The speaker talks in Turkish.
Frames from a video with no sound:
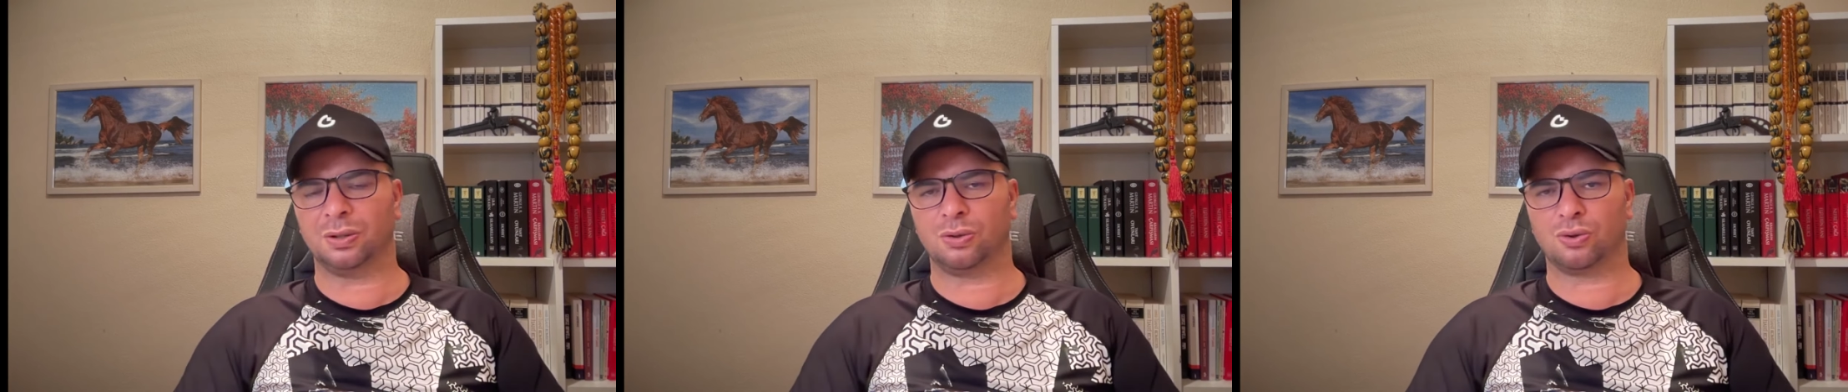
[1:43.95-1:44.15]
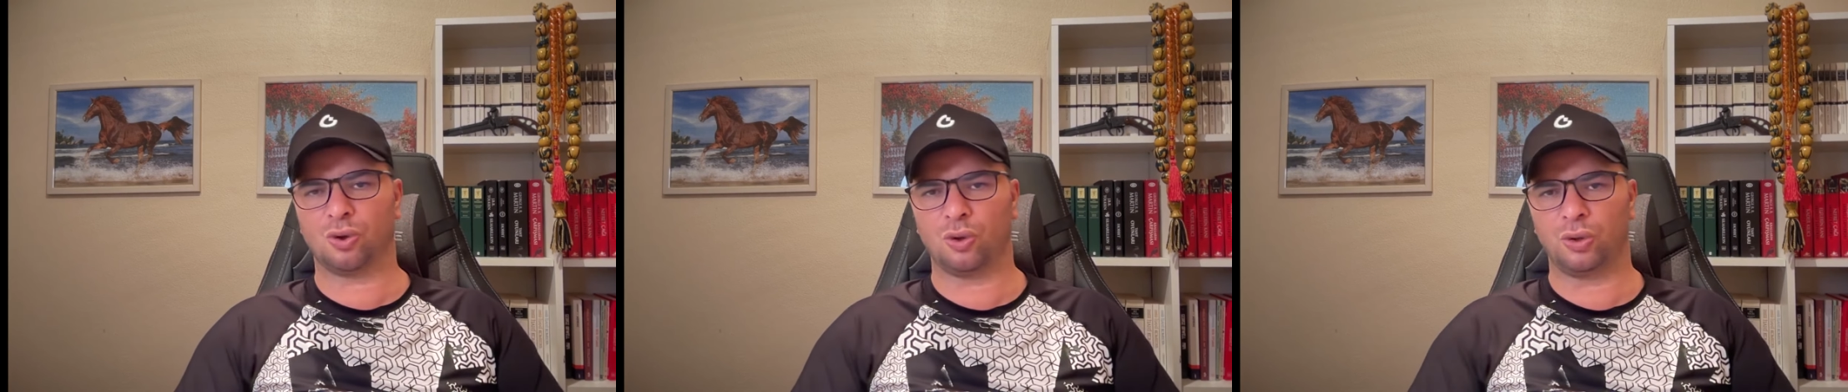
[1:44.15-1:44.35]

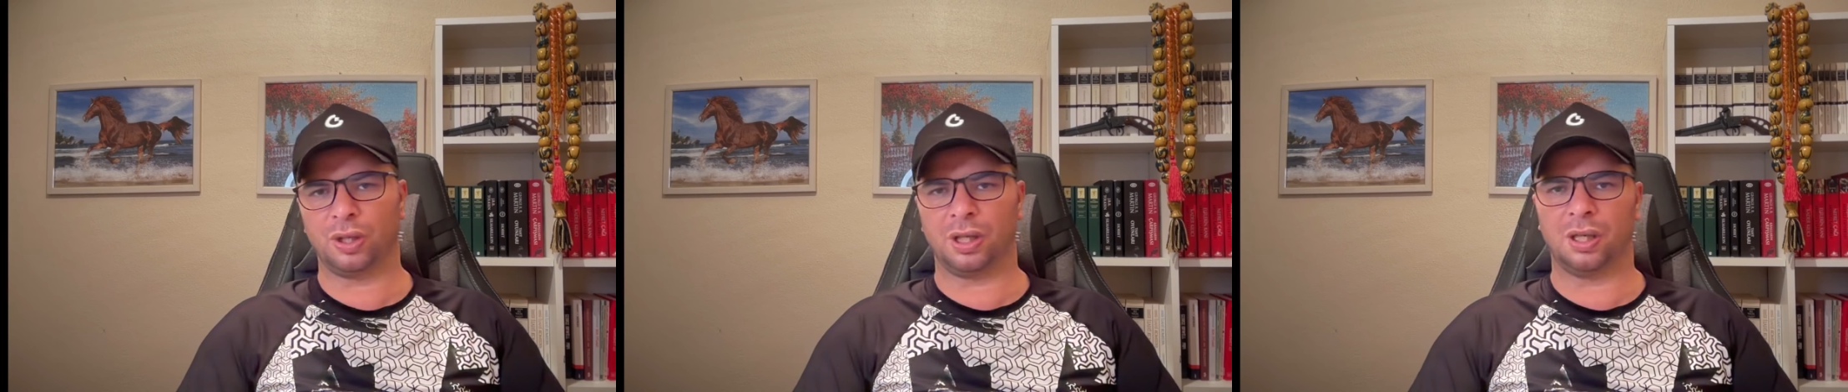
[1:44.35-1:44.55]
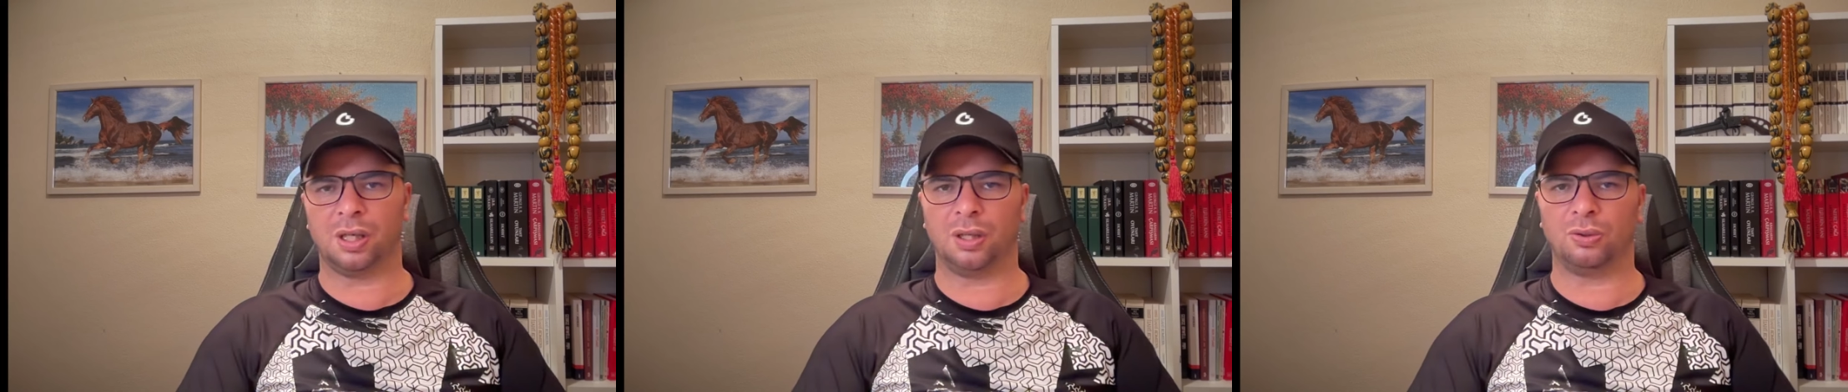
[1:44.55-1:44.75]

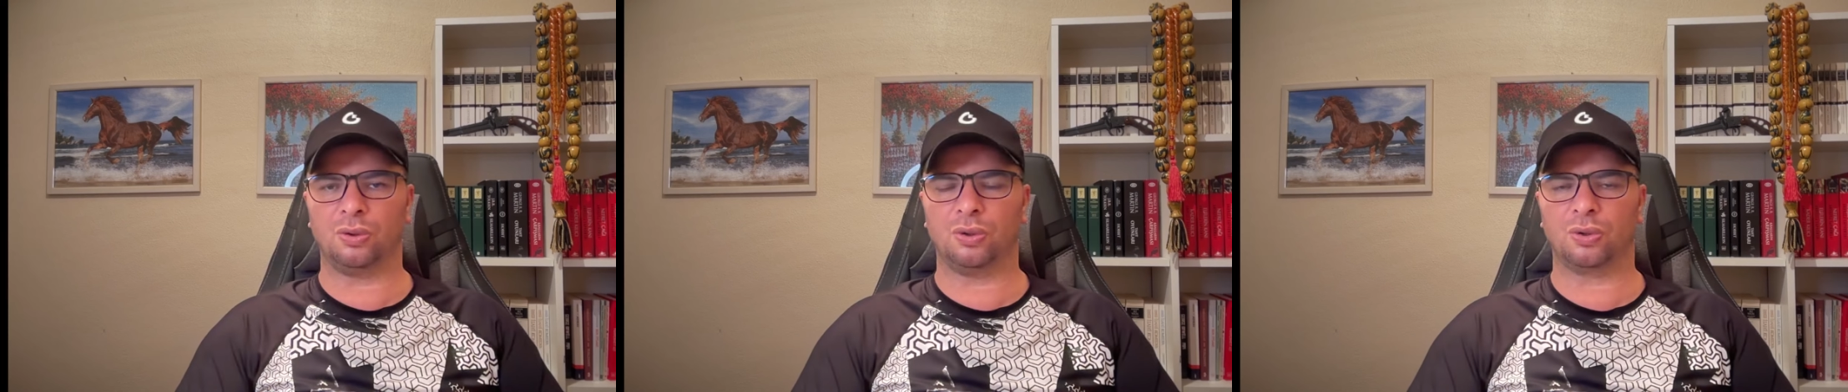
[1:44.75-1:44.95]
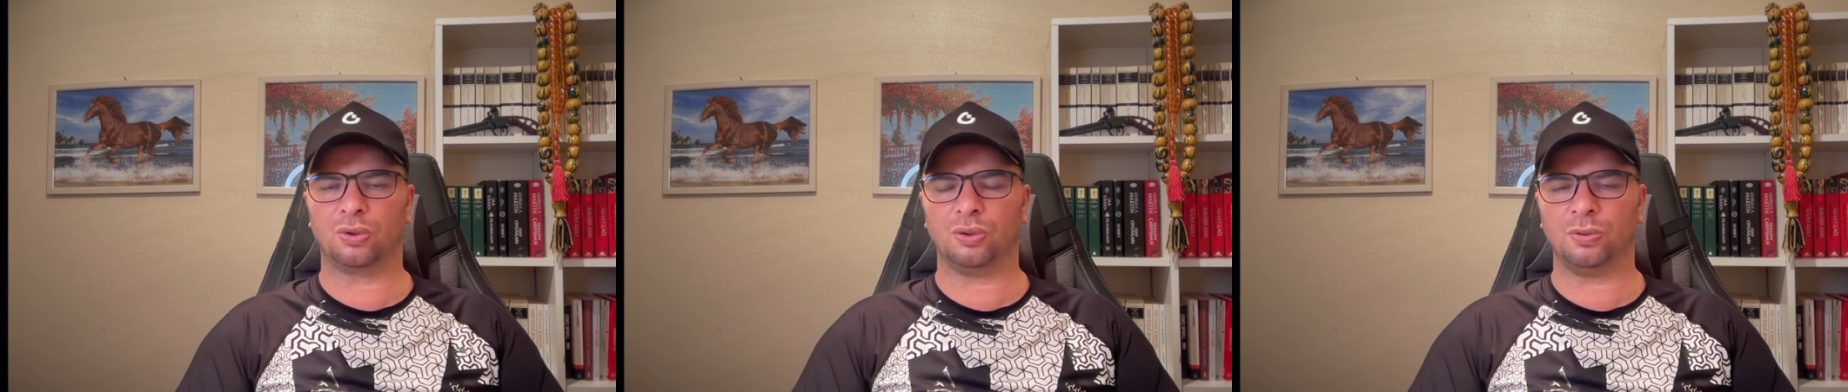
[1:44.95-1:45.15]
sonlarına
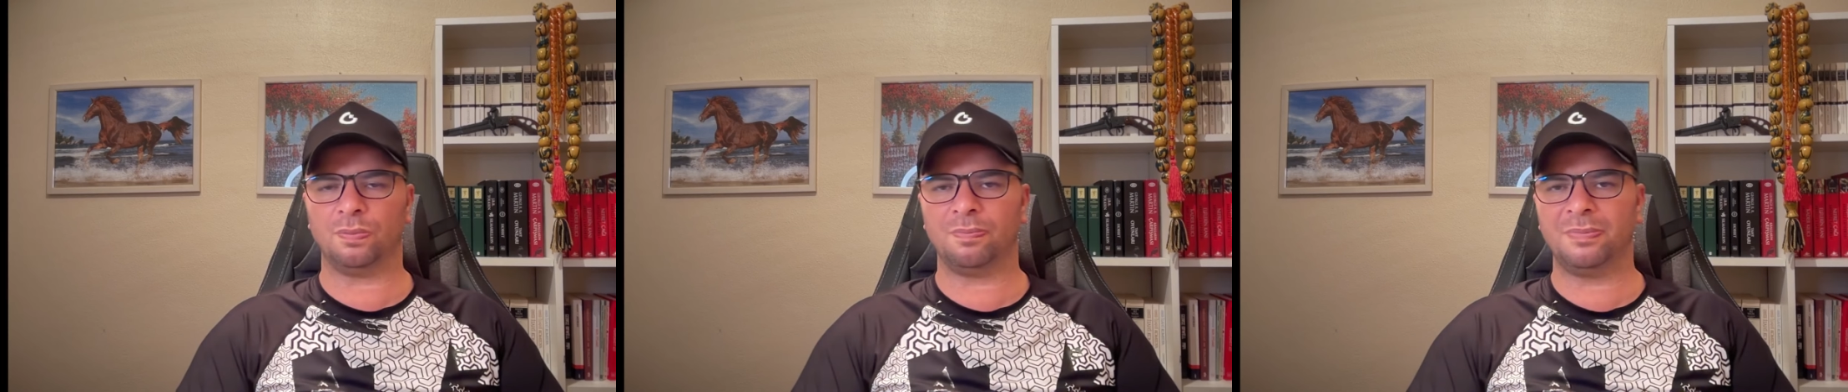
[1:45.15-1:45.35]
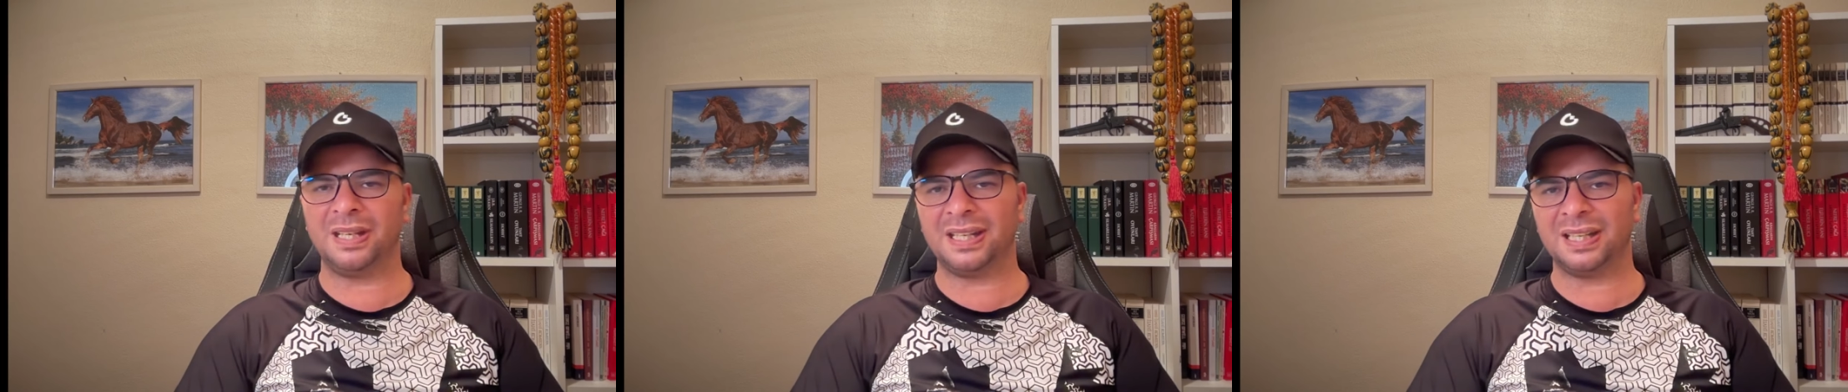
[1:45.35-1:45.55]
doğru
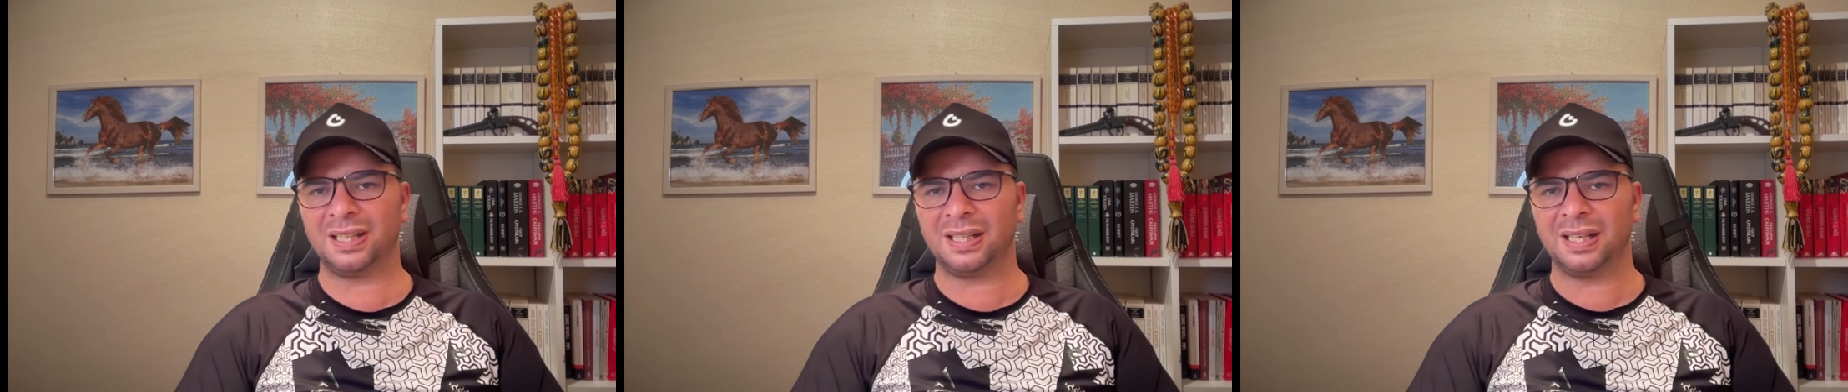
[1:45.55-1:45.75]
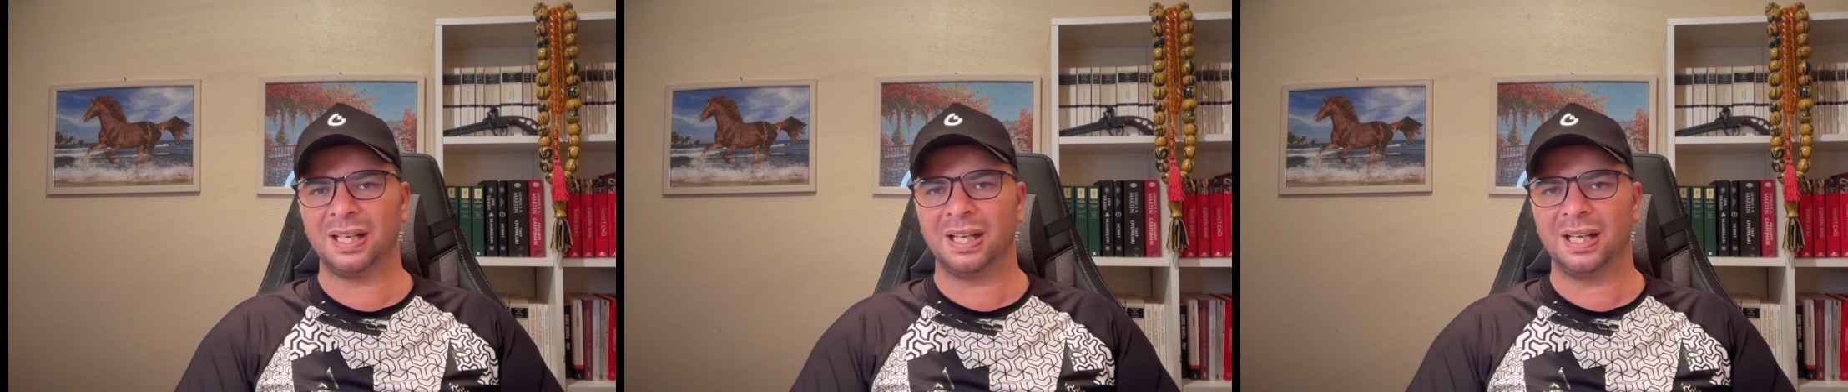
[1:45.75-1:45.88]
bir